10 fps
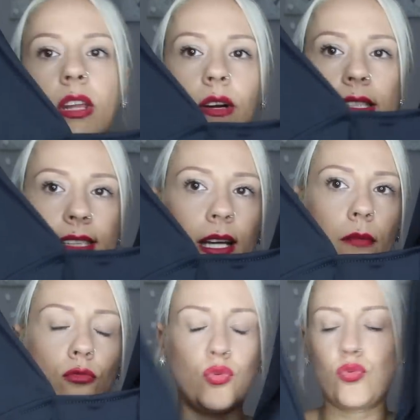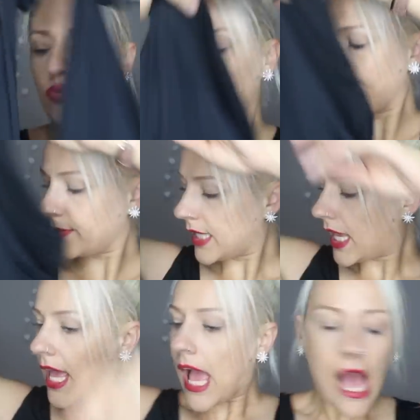ouais c'est quand même donu.
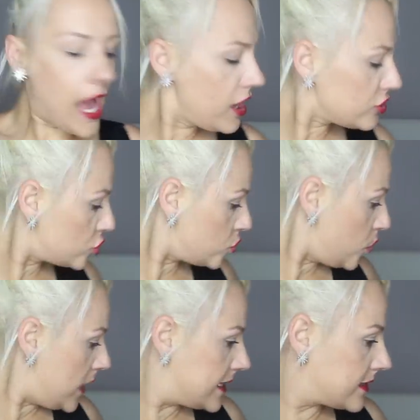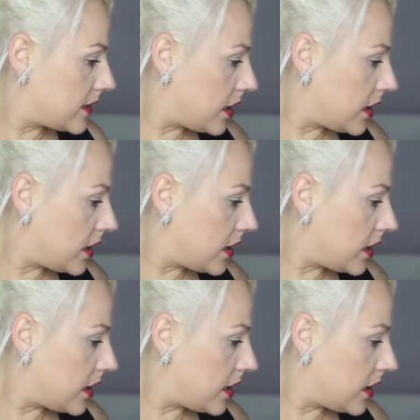Ensuite,